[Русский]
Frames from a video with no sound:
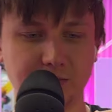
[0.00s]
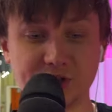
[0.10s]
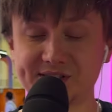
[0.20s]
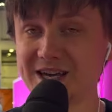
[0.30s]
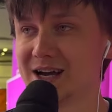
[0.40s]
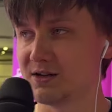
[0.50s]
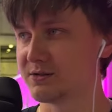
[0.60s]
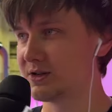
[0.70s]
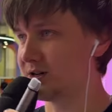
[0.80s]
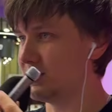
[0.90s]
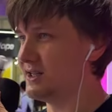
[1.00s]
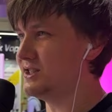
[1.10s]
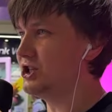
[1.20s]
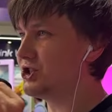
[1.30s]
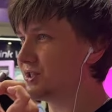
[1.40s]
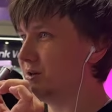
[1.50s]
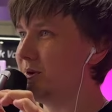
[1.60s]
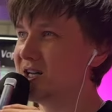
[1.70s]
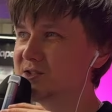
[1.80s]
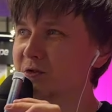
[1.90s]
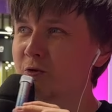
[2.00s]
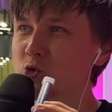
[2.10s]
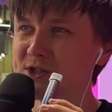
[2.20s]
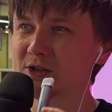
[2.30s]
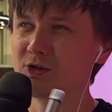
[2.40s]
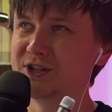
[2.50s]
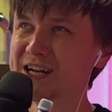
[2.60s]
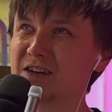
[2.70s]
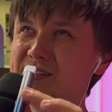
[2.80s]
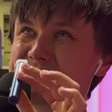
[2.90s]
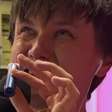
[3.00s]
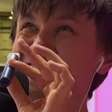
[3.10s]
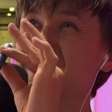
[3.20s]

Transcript: Микс ягод. Классический, базовый вкус, который нравится